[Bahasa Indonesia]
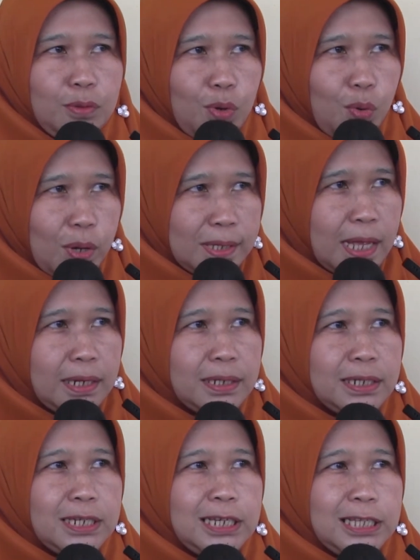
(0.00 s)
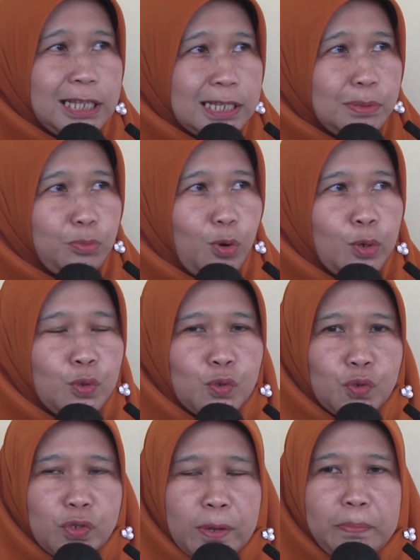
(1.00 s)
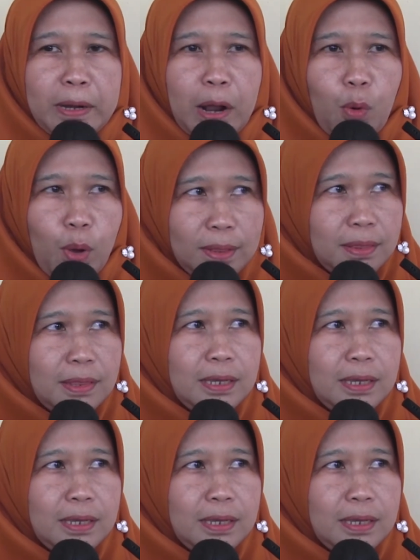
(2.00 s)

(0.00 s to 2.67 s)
wawasan kita semua khususnya perawat